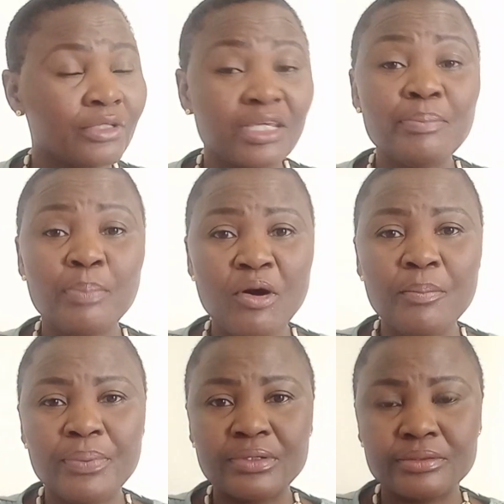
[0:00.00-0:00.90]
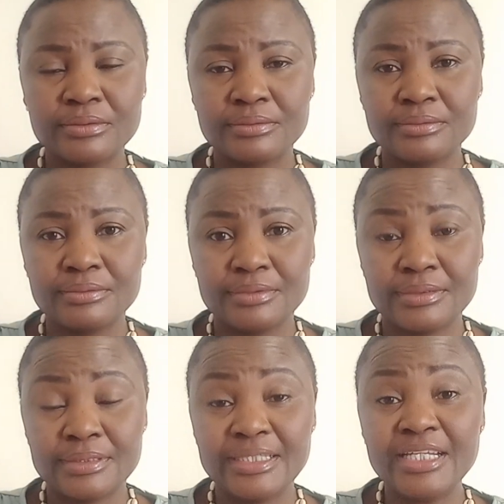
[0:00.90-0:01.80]
qui pompe
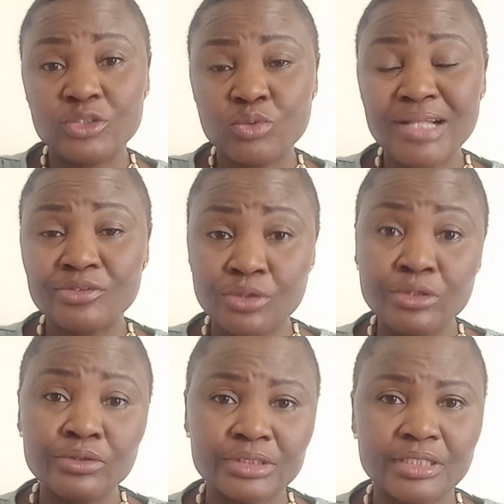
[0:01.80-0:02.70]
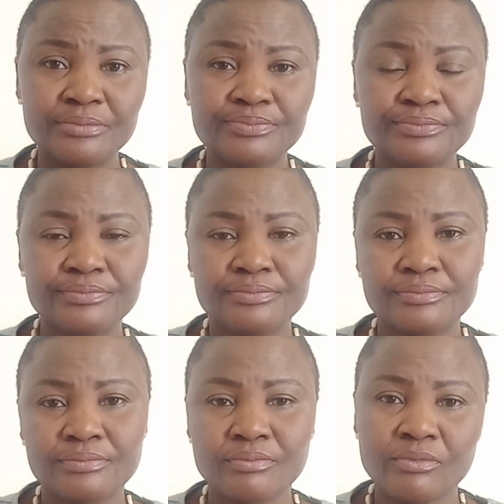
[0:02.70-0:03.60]
l'étoile de l'autre
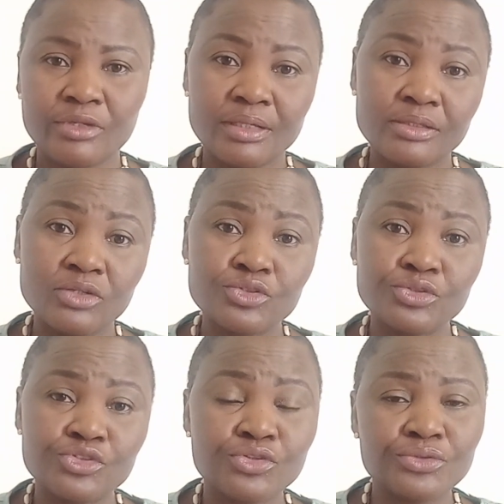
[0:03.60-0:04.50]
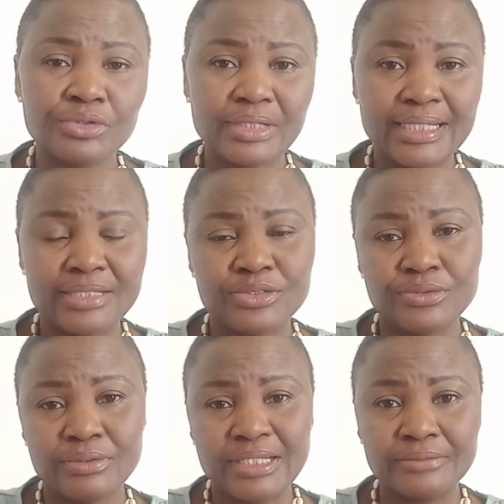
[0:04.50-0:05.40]
dans ce genre de
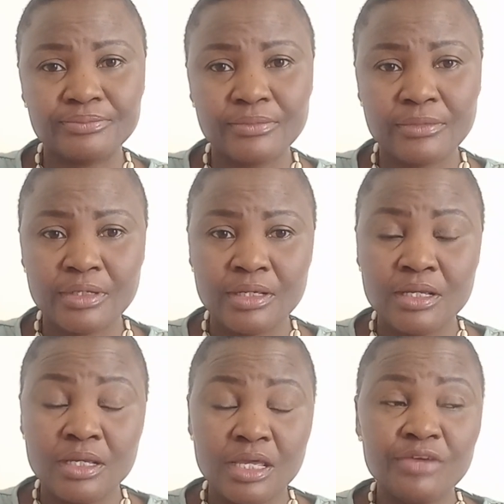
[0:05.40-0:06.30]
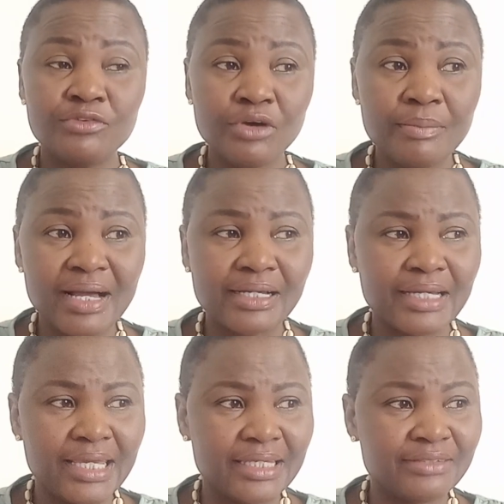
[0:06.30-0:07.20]
relation-là. Et vous
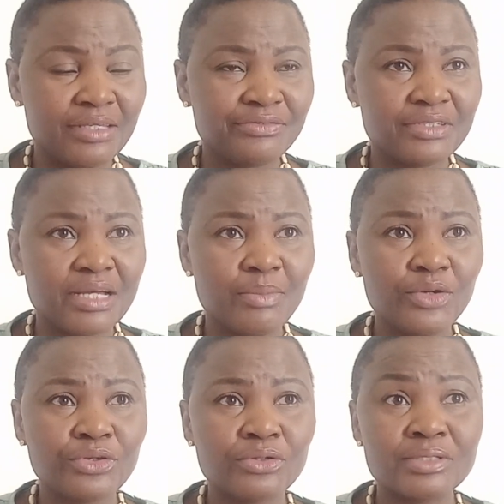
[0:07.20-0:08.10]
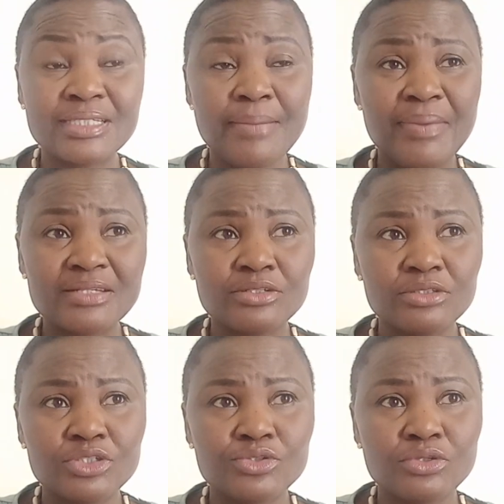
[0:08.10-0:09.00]
remarquerez évidemment que ces
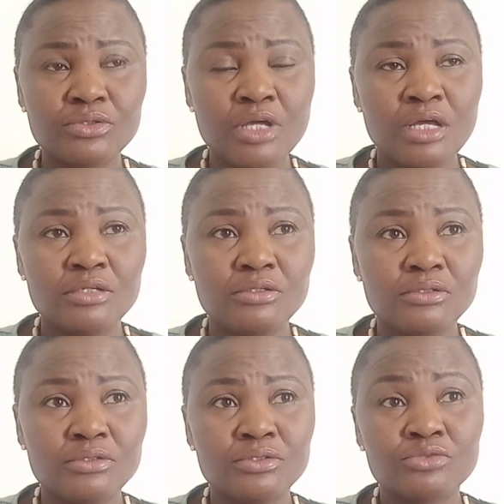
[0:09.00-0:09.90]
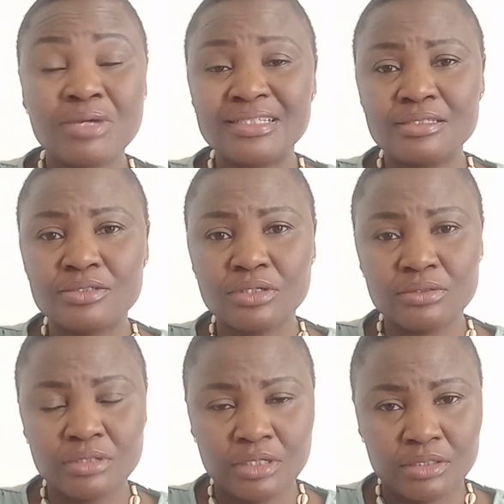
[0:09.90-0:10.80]
personnes qui sont euh,
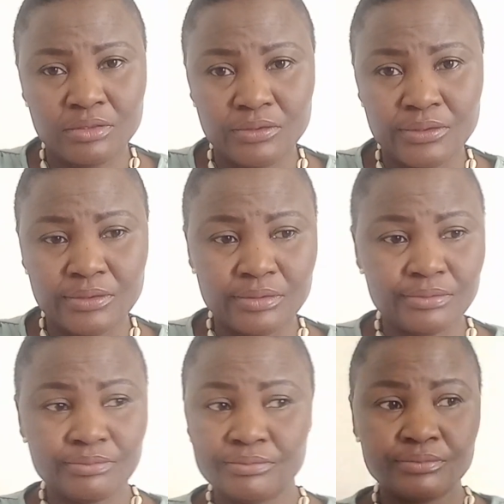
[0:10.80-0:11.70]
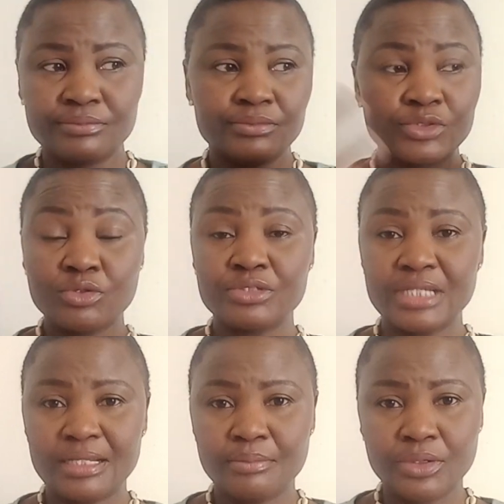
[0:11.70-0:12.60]
soi-disant euh, euh,
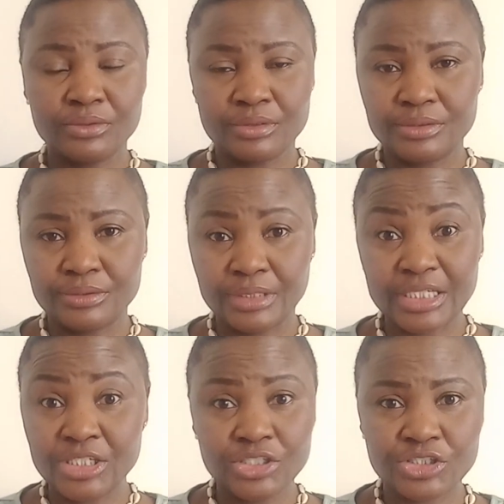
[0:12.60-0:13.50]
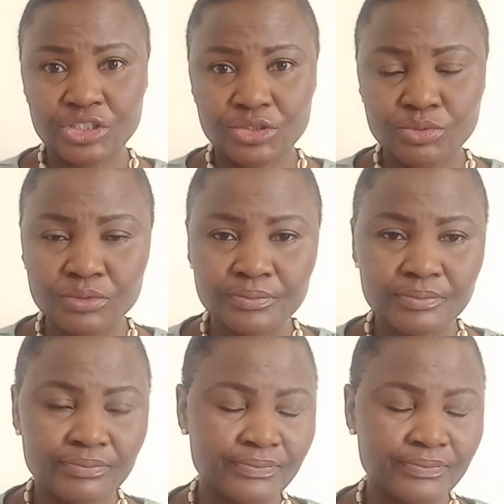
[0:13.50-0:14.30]
socialement riches et tout,